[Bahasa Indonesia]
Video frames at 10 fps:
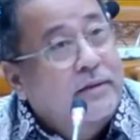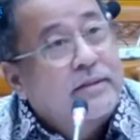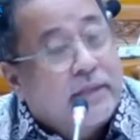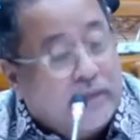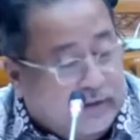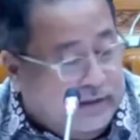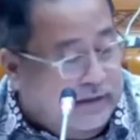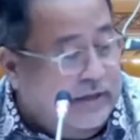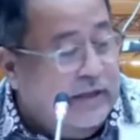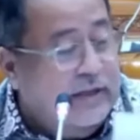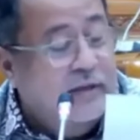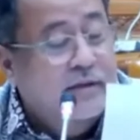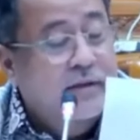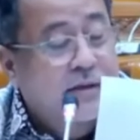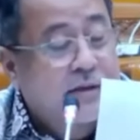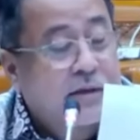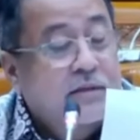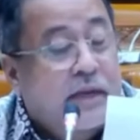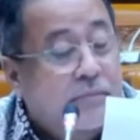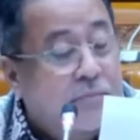Saya catat di sini.
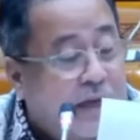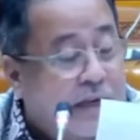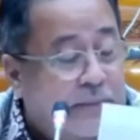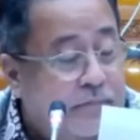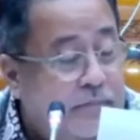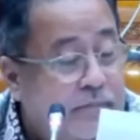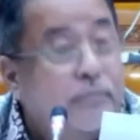Saya berharap